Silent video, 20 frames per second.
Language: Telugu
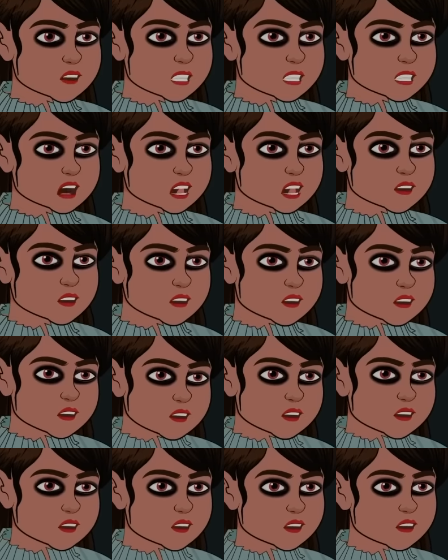నేను
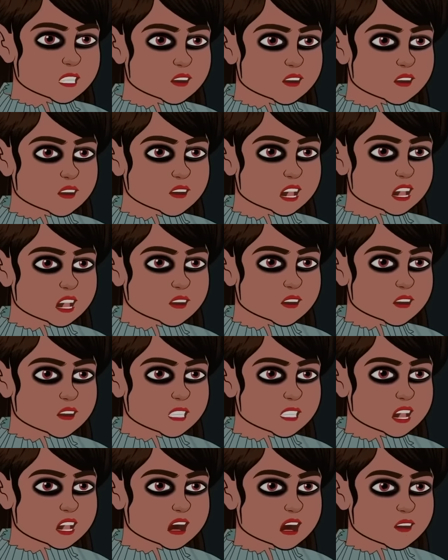అంత సులభంగా
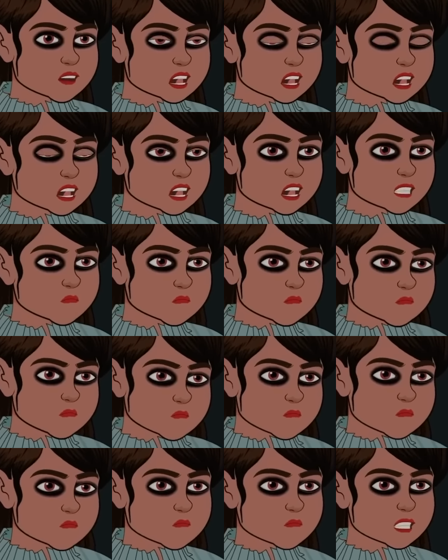చనిపోనమ్మా
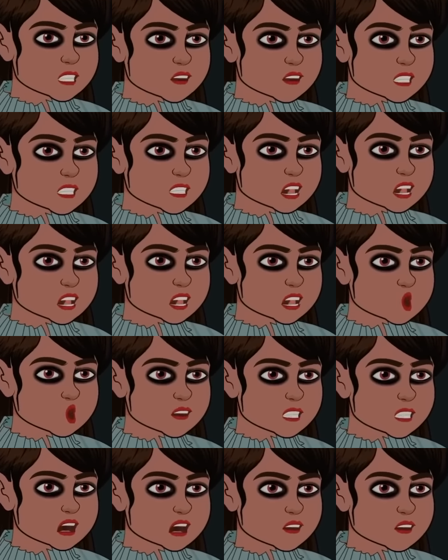నువ్వు ఎన్ని
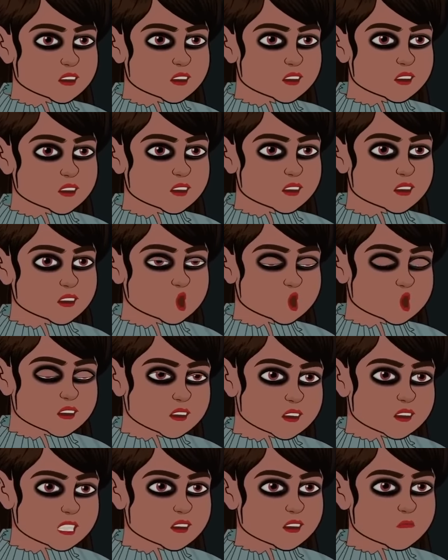రోజులైనా
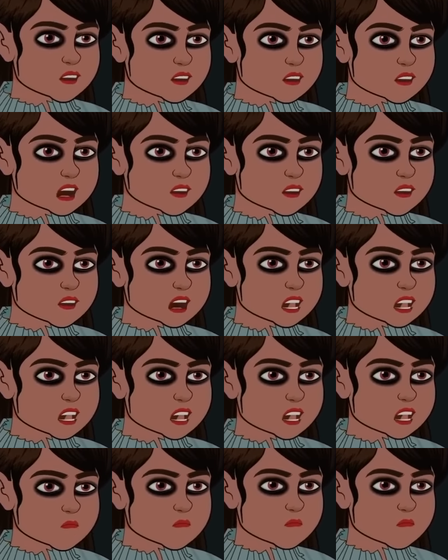నన్నిక్కడ బంధించి ఉంచు